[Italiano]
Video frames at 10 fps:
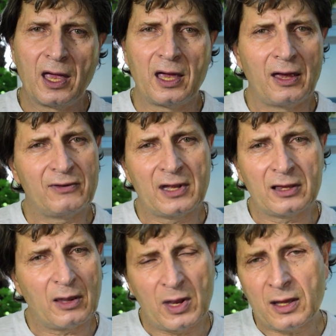e
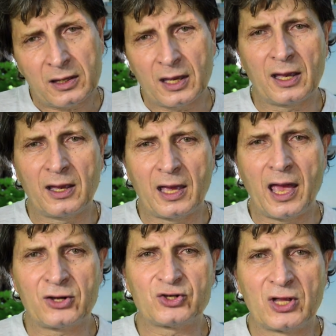evidentemente
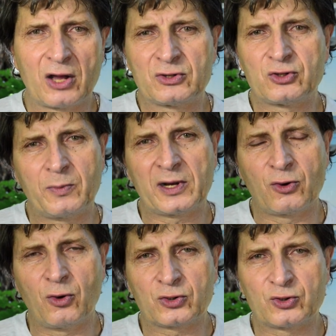esce da questo
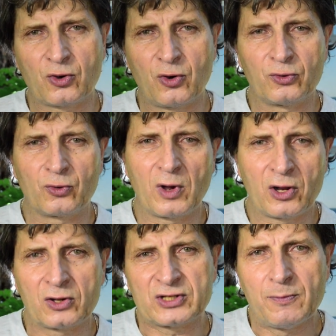percorso con
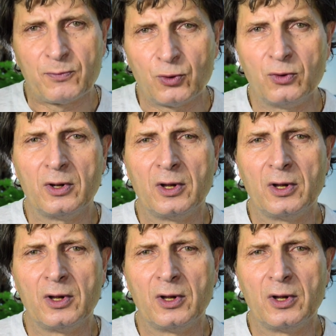qualcosa in più